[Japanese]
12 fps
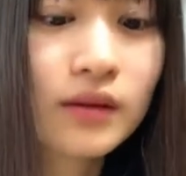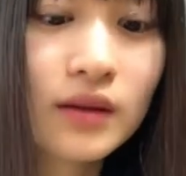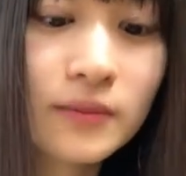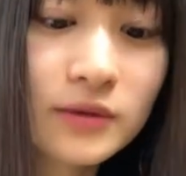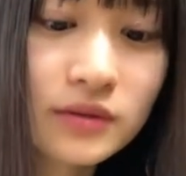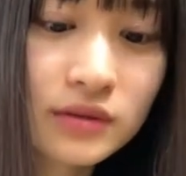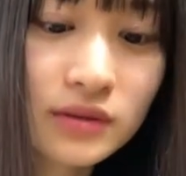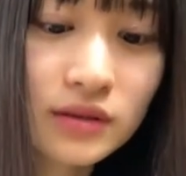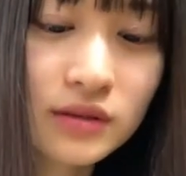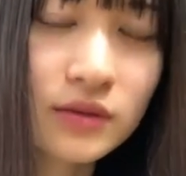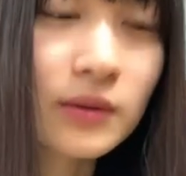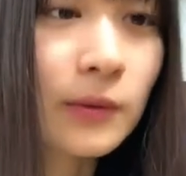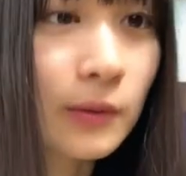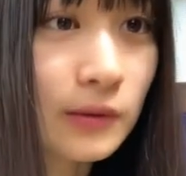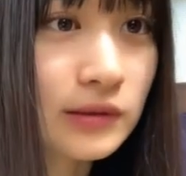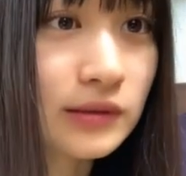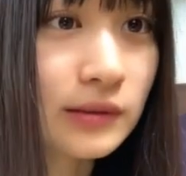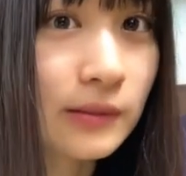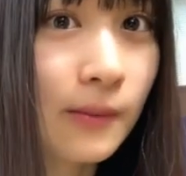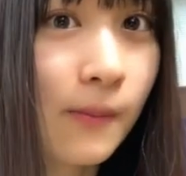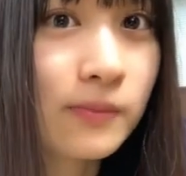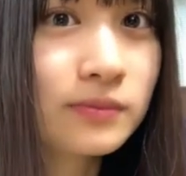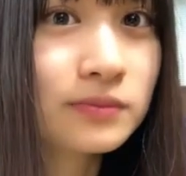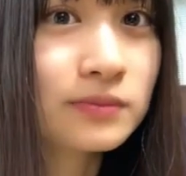眠すぎるので起こして
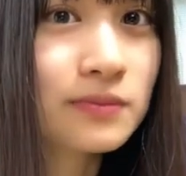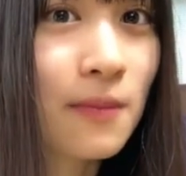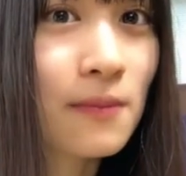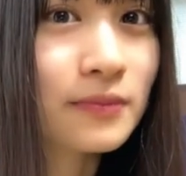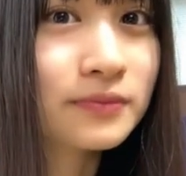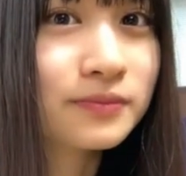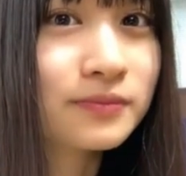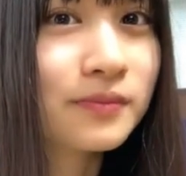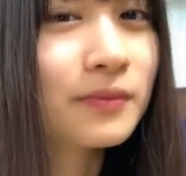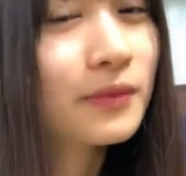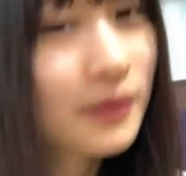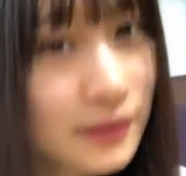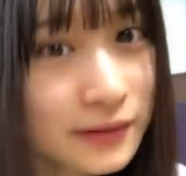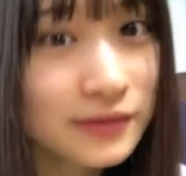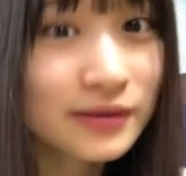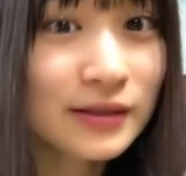おはようござい